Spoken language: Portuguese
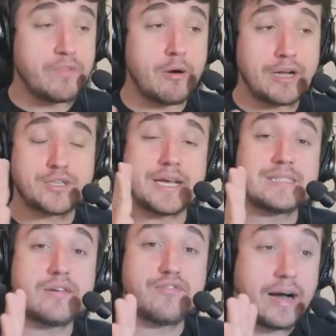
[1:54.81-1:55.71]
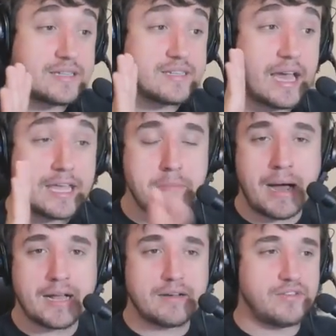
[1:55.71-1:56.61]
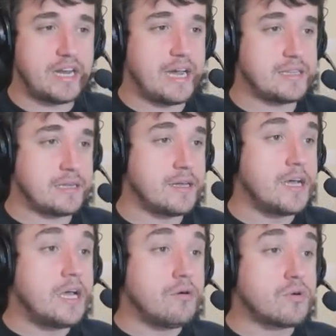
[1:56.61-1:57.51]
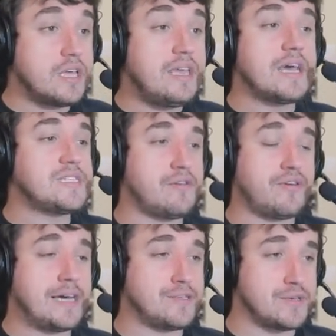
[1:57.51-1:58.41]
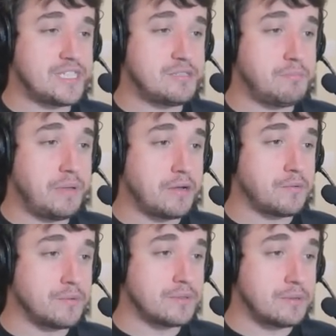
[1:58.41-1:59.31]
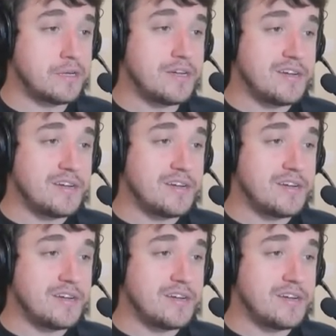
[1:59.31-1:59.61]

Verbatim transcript: Eu acho que essa fase é que marca a virada. O que, que é essa fase, vocês me perguntam?